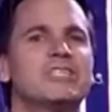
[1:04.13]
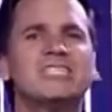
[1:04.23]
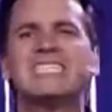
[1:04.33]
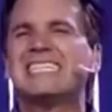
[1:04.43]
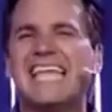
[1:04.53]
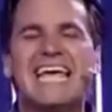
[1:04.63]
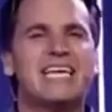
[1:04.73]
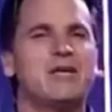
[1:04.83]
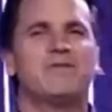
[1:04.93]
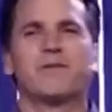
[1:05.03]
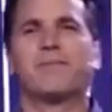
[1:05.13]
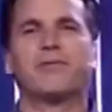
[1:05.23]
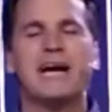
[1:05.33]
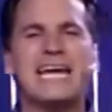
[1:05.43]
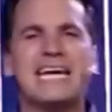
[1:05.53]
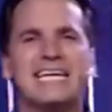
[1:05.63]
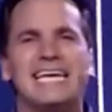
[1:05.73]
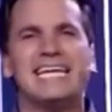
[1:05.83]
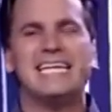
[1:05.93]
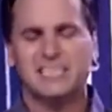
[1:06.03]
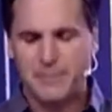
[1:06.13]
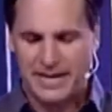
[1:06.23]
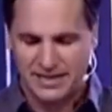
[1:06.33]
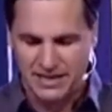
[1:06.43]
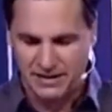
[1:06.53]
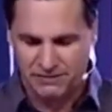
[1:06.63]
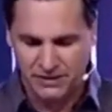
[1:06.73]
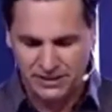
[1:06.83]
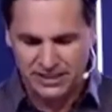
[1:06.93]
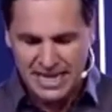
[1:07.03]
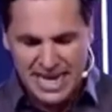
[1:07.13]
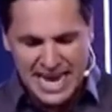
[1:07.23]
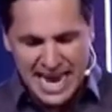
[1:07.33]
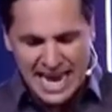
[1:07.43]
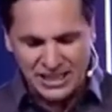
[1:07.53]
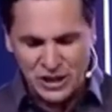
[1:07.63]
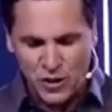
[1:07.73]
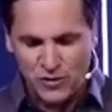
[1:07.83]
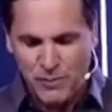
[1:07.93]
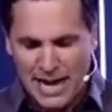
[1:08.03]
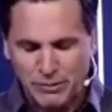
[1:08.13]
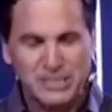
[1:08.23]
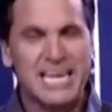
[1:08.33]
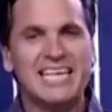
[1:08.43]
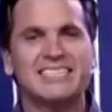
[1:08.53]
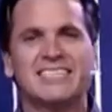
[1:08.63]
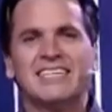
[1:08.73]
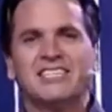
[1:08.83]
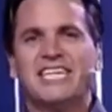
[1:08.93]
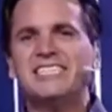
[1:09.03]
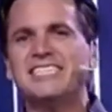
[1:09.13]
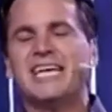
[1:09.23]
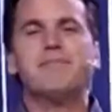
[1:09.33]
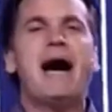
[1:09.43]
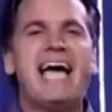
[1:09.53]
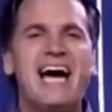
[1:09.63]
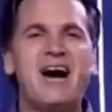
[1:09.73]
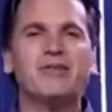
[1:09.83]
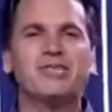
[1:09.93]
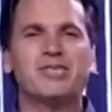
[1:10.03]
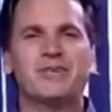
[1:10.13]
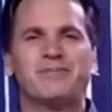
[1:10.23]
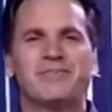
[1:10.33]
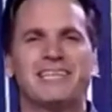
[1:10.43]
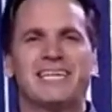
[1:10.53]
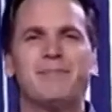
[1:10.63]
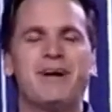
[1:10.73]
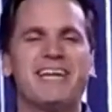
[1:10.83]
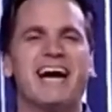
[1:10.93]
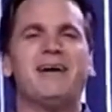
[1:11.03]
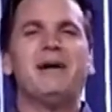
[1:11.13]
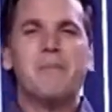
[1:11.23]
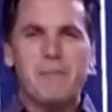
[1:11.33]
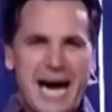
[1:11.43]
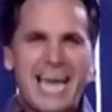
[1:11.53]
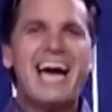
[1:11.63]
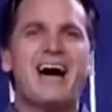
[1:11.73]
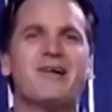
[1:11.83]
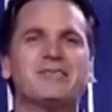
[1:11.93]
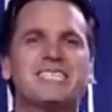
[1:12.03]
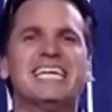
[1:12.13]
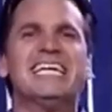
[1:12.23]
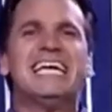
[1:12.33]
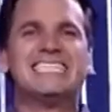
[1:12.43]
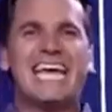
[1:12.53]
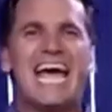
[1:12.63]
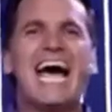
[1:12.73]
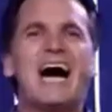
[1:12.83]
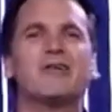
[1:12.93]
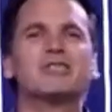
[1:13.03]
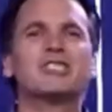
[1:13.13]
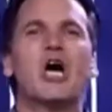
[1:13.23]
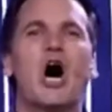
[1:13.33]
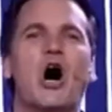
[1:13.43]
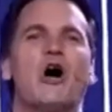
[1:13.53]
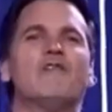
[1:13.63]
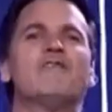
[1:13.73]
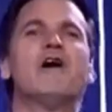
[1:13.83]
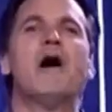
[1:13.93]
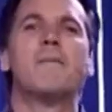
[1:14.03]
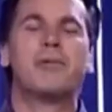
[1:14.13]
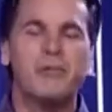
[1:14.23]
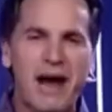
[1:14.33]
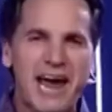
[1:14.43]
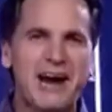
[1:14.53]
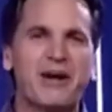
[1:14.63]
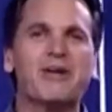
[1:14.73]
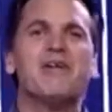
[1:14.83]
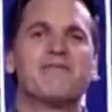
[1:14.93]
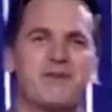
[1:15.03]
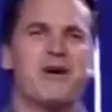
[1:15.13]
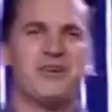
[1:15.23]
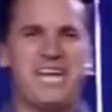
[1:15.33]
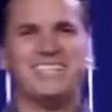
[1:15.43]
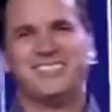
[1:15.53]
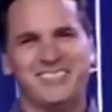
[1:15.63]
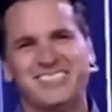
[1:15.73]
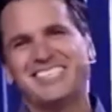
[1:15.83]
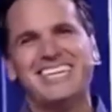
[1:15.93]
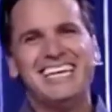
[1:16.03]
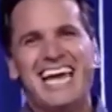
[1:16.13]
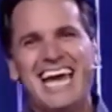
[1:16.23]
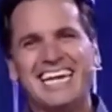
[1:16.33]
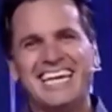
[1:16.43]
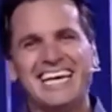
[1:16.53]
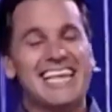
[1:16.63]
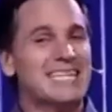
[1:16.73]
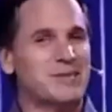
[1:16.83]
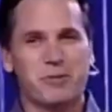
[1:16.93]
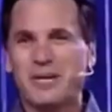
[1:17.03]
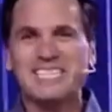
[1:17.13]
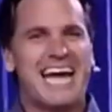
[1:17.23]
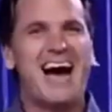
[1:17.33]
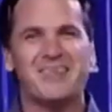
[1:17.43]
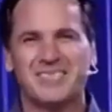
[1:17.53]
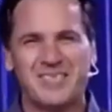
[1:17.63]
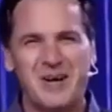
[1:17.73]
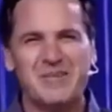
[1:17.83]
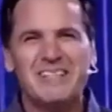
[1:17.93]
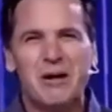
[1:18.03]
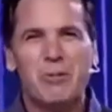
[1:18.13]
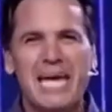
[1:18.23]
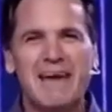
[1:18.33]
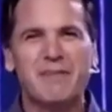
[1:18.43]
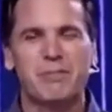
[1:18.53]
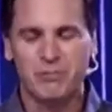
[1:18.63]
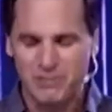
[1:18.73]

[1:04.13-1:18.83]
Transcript: voz e andar com você e viver na, su, no, na sua vida e nos negar e seguir você. E eu oro para que o Senhor traga luz a cada coração e que, mesmo que os. É, Uh, desafios uh, que